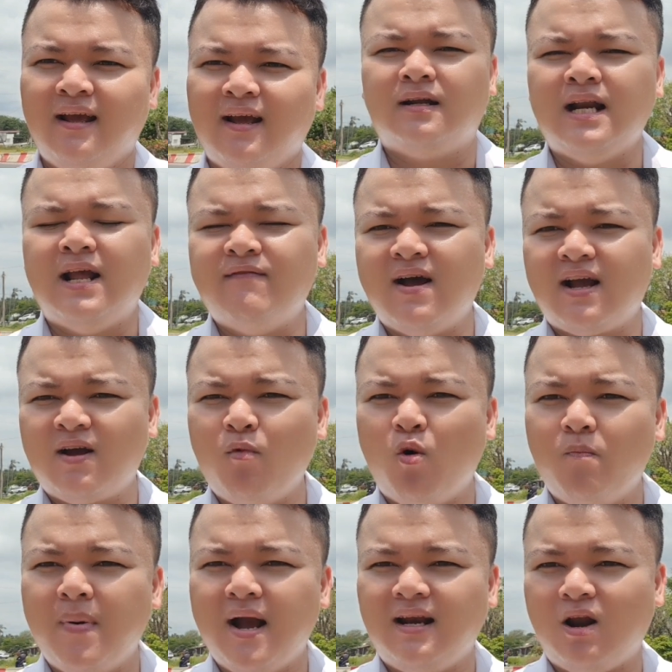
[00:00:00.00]
Đi về cái
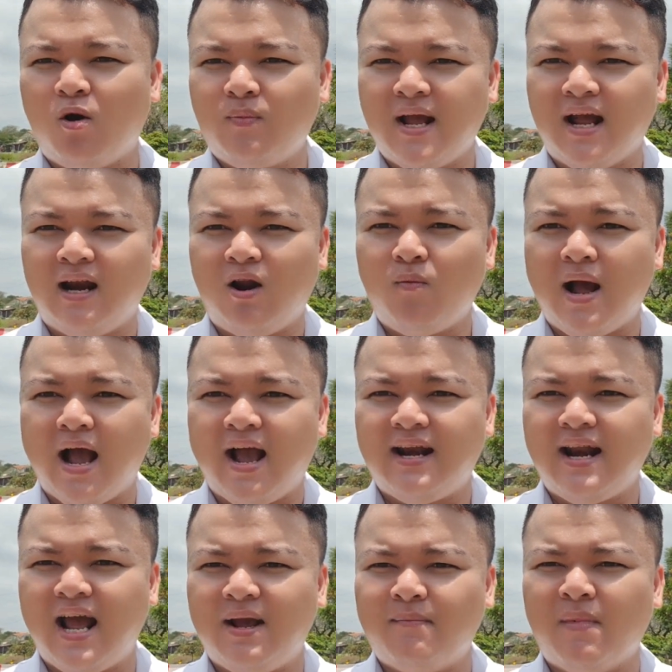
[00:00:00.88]
vùng Bình Long Điền Long
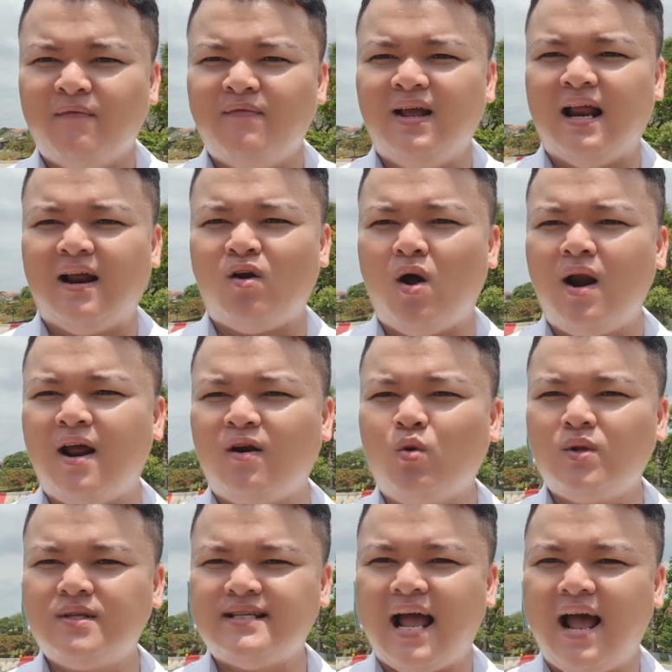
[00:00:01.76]
Hải này bởi vì là nó là
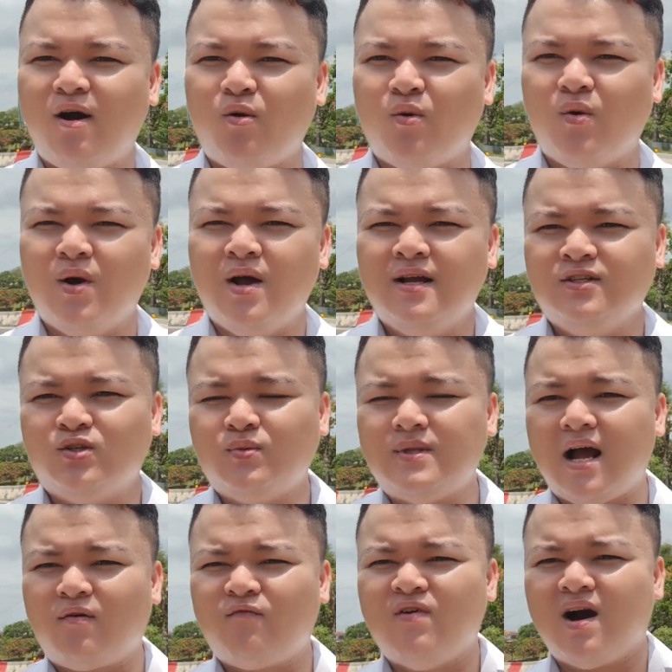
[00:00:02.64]
nút giao. Chúng
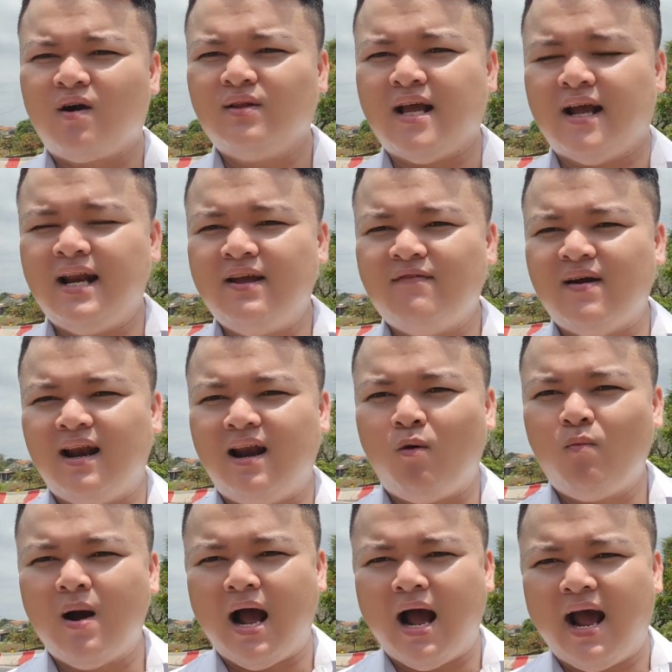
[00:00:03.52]
ta vừa có thể đi về
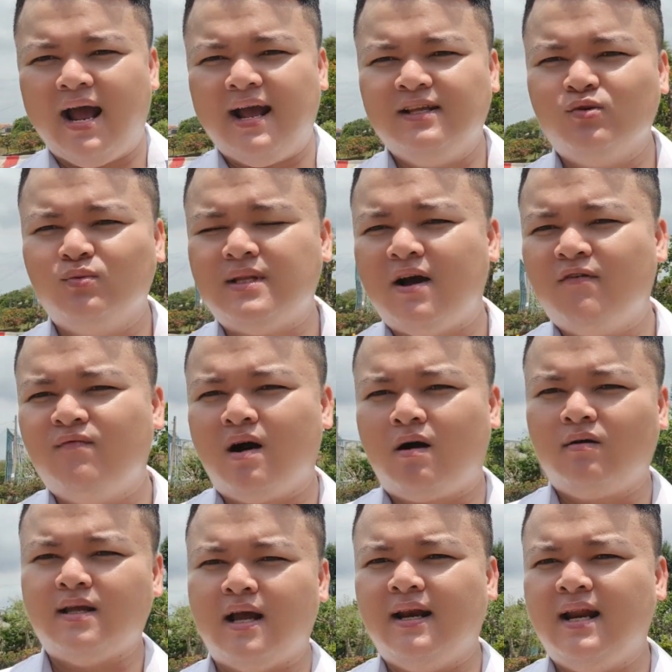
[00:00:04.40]
Long Hải, chúng ta vừa
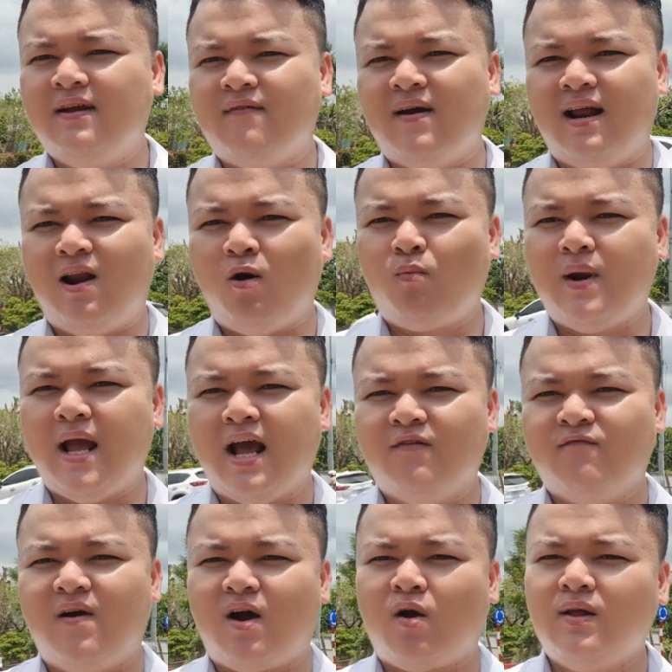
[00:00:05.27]
có thể đi về Long
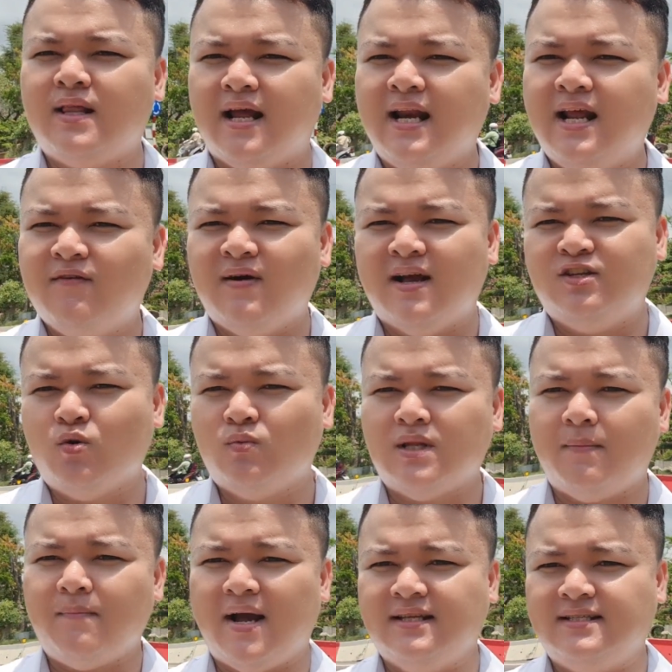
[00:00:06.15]
Điền và có thể đi về trung
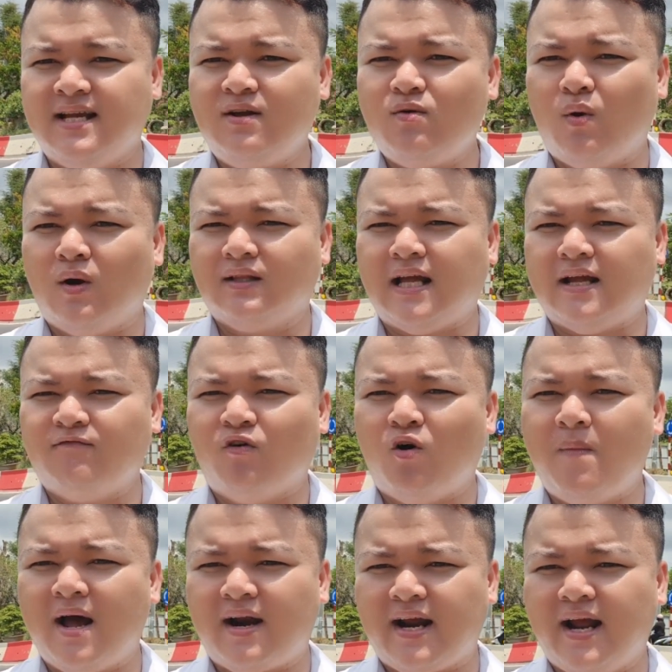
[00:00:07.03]
tâm hành chính của thành
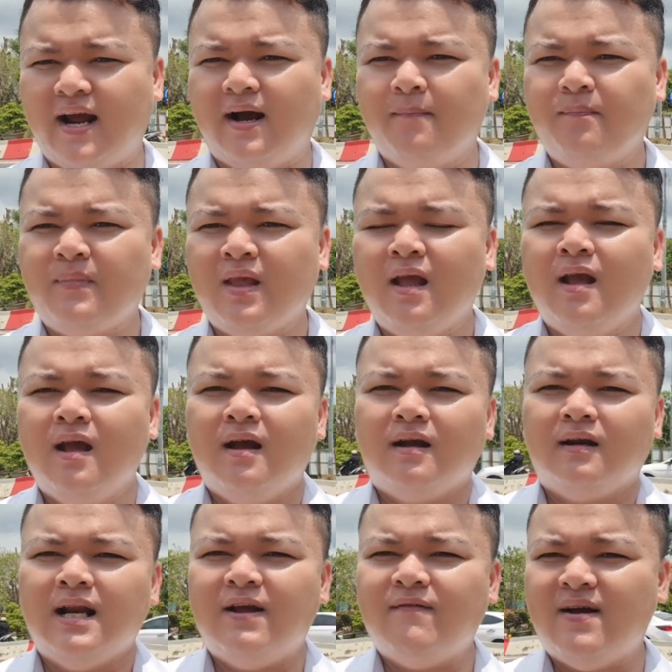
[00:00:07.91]
phố Bà Rịa.
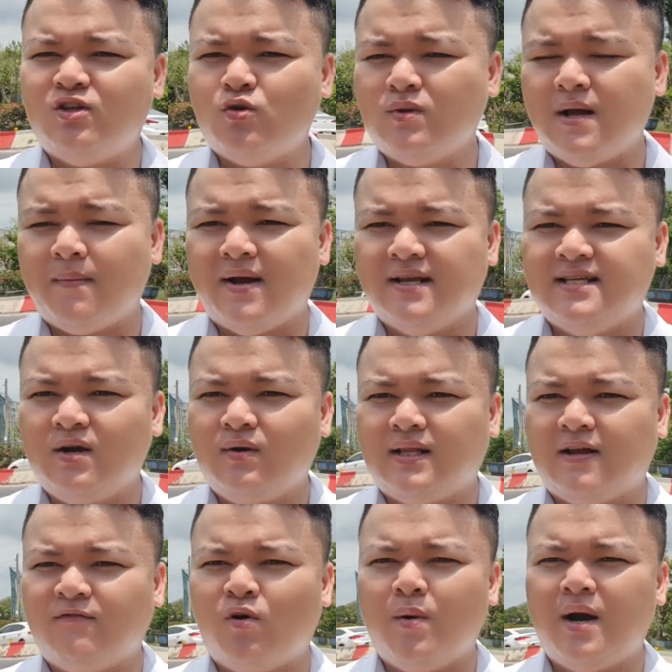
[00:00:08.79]
Đi về trung tâm hành chính của
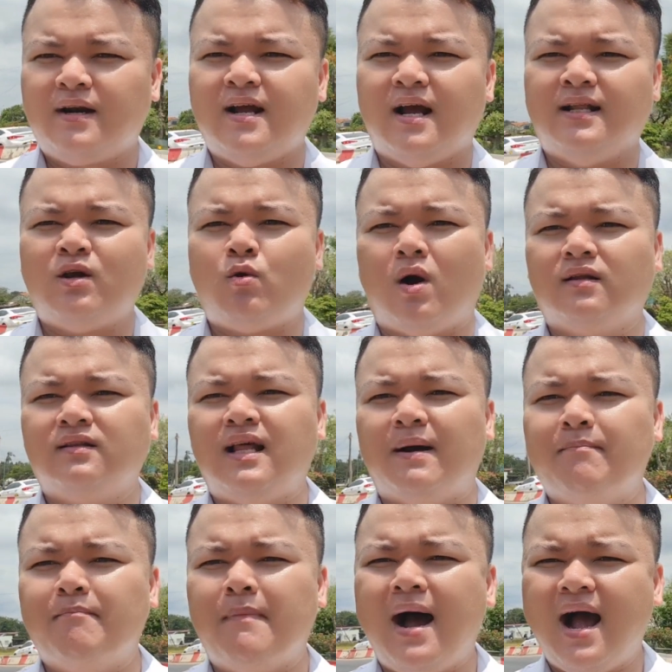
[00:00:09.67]
thành phố Bà Rịa thì khoảng
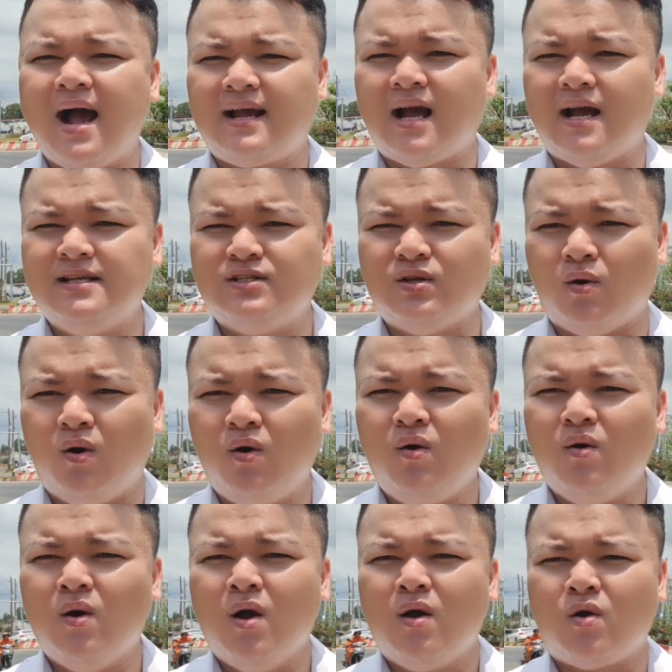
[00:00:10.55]
tầm 3 cây
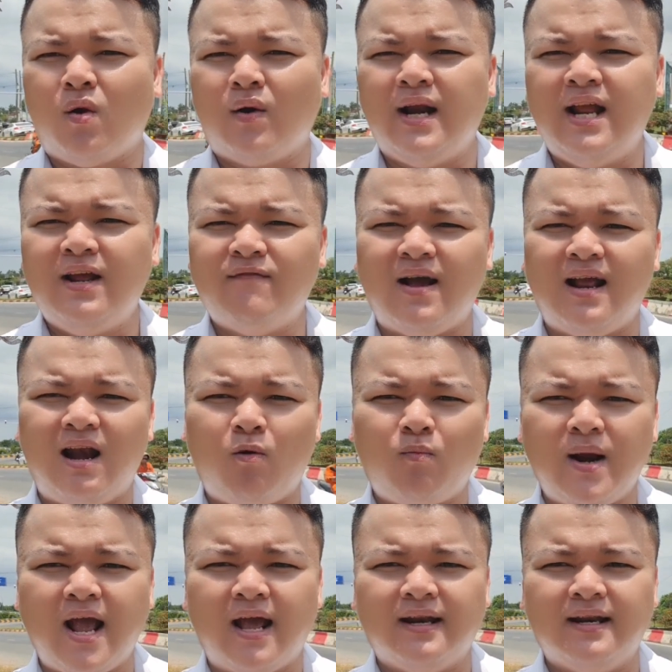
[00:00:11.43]
số, còn đi về
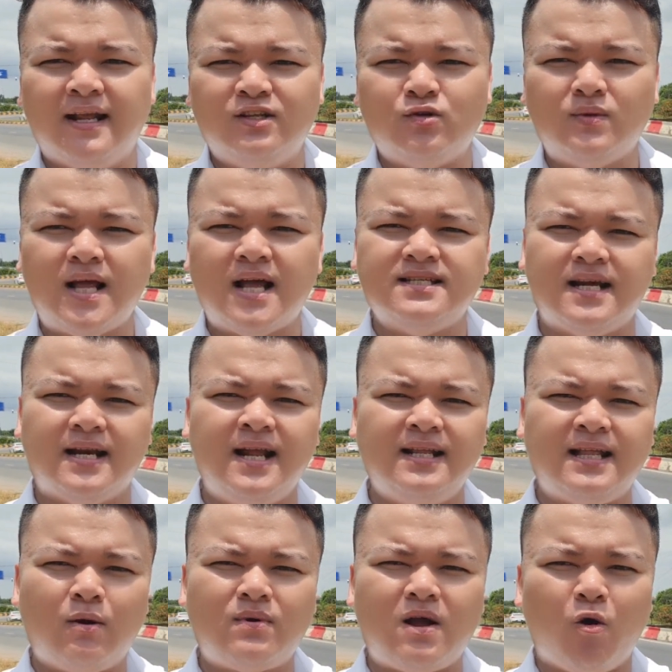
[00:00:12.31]
Long Điền thì chúng ta sẽ
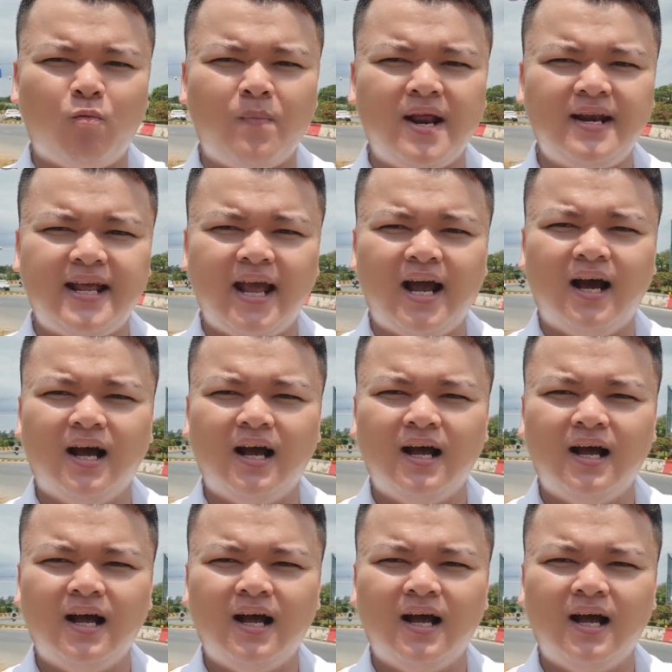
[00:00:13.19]
đi theo cổng bên kia